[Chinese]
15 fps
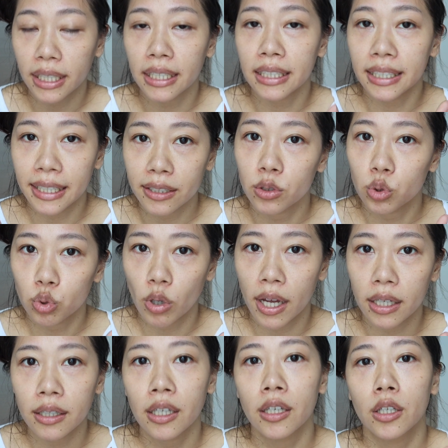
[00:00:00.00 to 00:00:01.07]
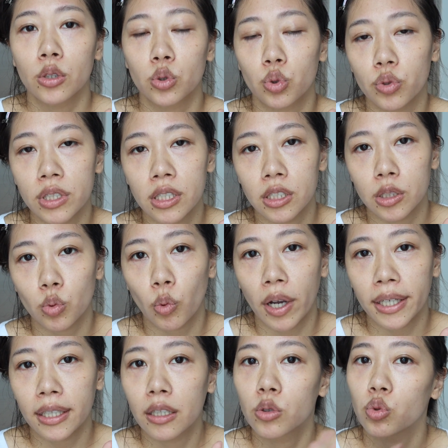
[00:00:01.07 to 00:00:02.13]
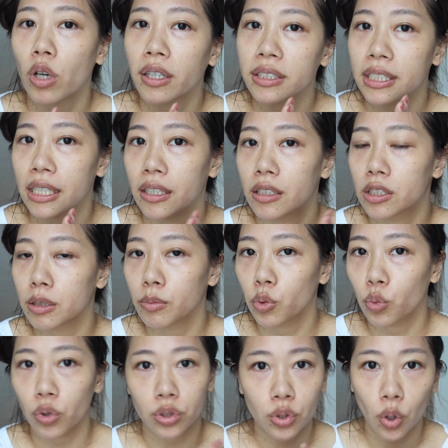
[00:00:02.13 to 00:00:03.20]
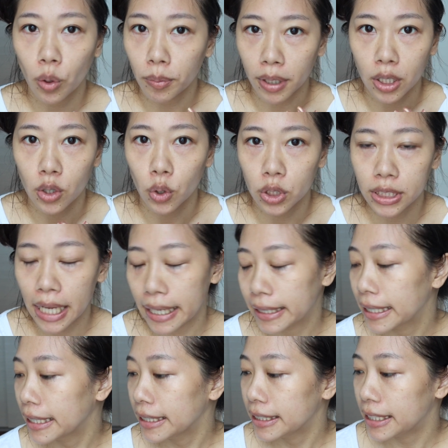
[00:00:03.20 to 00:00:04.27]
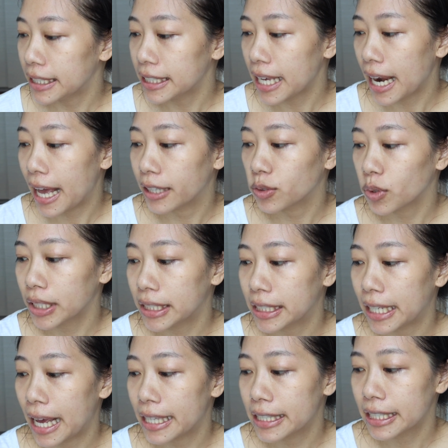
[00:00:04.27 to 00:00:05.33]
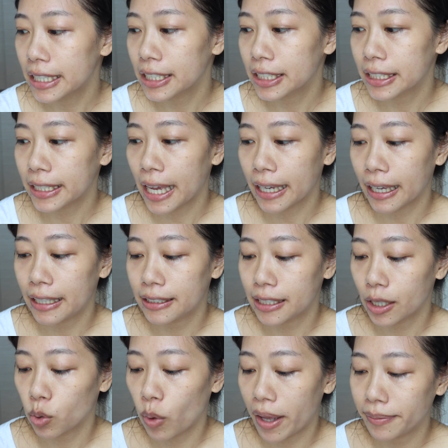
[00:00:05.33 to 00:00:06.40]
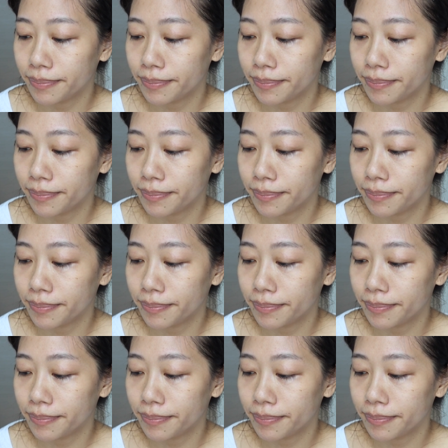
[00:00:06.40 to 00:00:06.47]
跟眼霜，除此之外呢，妆前什么我都没有上。接下来就一起来测试看看这一罐